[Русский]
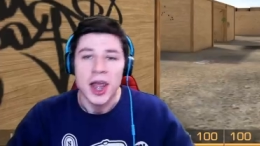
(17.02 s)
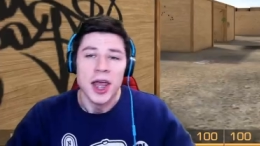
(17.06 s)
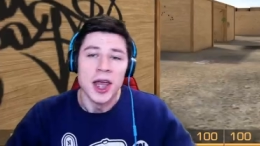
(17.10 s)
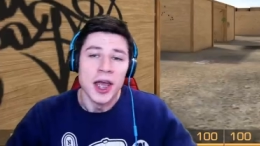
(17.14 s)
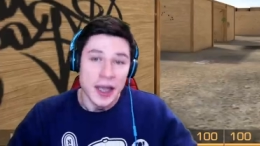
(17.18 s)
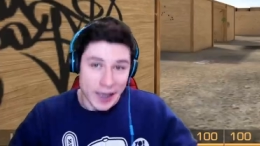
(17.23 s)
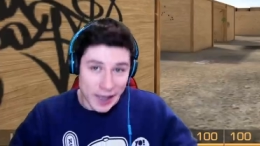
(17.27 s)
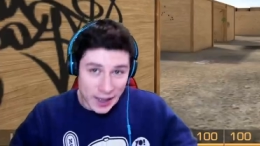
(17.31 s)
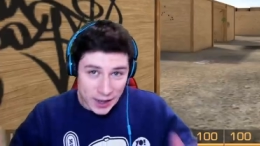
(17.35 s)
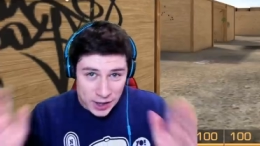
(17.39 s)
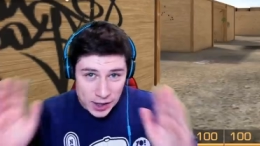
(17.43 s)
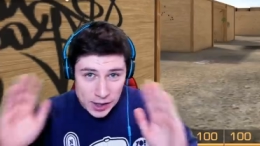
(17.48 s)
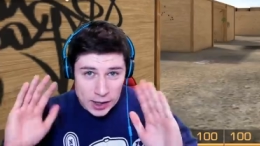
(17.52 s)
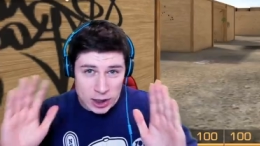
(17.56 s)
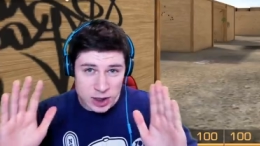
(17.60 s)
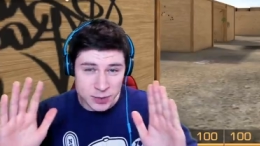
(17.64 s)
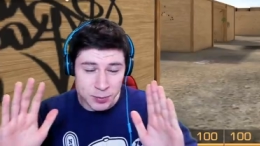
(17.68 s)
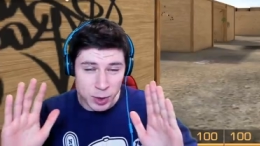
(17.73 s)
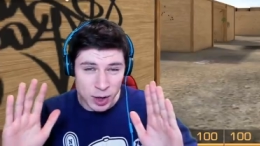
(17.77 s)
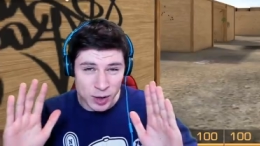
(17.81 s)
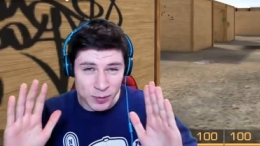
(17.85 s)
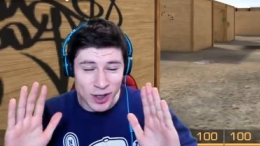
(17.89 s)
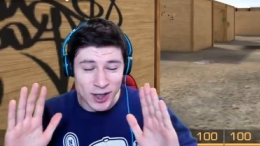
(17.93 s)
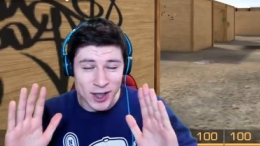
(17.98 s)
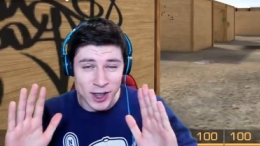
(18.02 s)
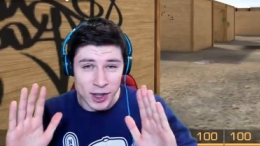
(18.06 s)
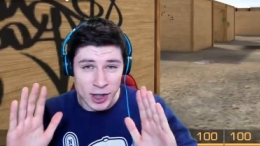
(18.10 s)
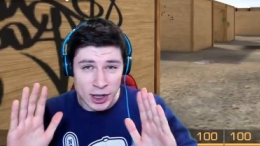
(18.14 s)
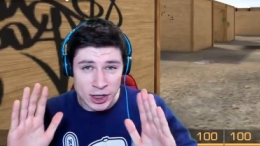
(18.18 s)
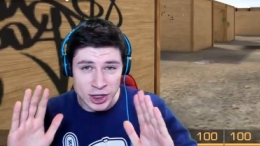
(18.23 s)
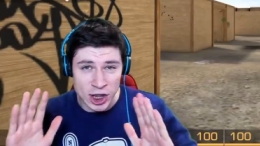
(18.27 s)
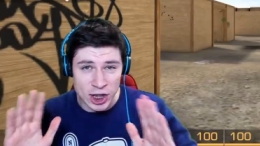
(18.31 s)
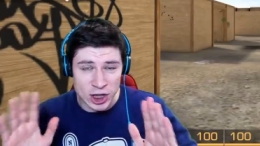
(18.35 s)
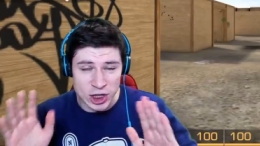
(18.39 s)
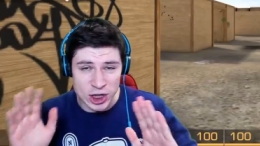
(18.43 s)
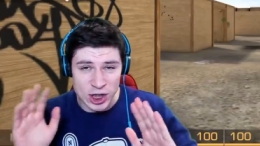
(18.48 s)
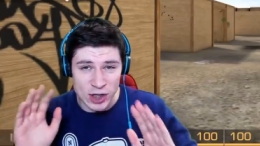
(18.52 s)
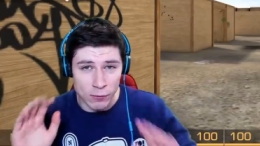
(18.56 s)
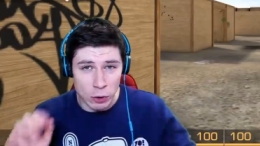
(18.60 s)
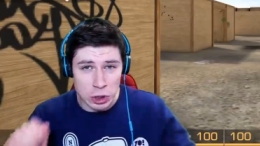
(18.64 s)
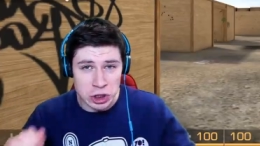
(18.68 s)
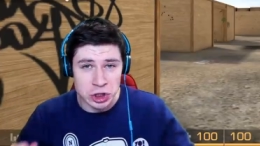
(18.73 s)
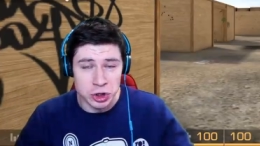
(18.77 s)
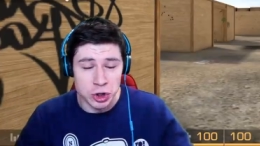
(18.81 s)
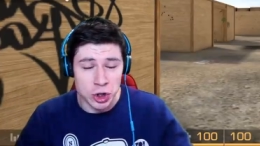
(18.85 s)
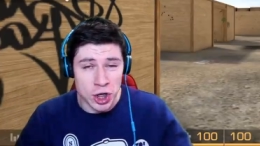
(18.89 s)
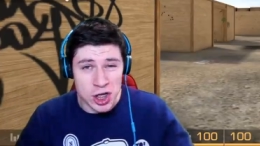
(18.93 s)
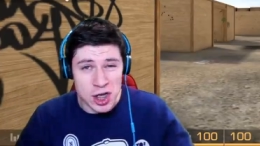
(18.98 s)
Хотелось бы, ребятки, начать с того,
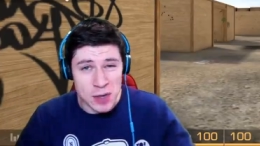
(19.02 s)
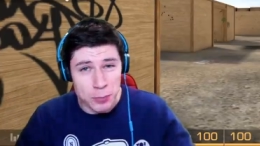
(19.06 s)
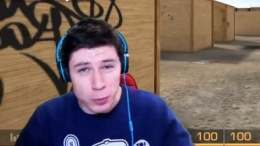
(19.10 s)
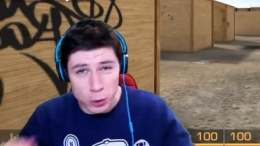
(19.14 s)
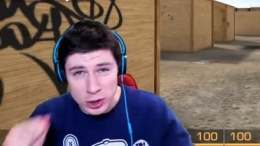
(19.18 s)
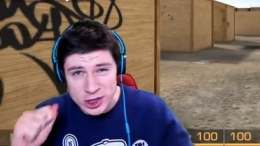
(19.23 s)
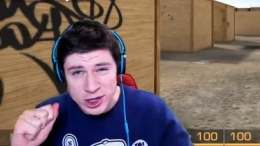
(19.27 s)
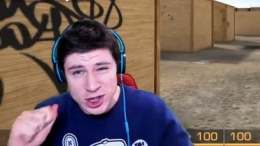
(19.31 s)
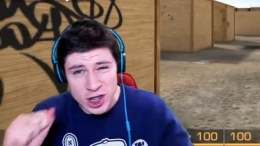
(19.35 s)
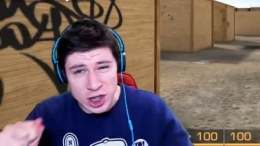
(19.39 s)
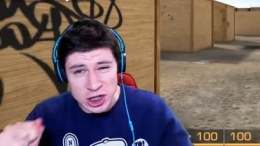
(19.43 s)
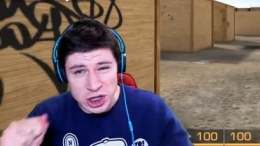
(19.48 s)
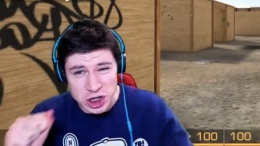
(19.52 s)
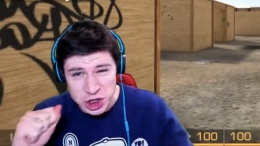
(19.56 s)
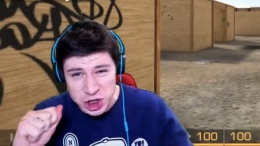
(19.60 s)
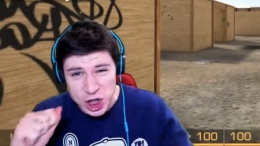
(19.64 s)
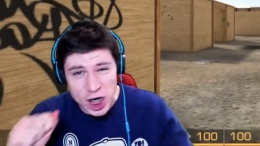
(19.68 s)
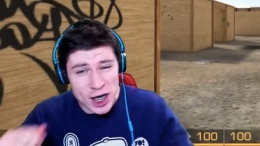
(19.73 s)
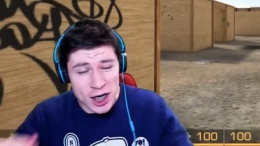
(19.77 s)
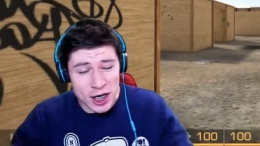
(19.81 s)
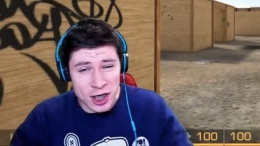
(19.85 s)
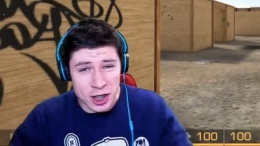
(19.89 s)
что я не просто челик,